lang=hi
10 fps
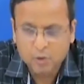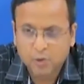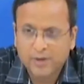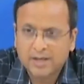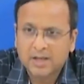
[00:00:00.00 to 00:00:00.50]

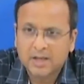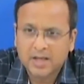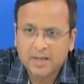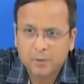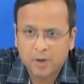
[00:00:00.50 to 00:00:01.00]
तो वह
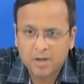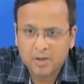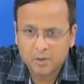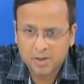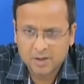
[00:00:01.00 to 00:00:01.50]

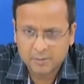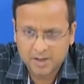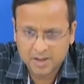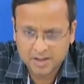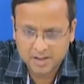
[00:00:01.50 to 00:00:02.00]
13.06
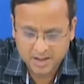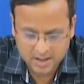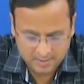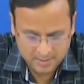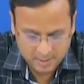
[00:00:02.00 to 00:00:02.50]
परसेंट था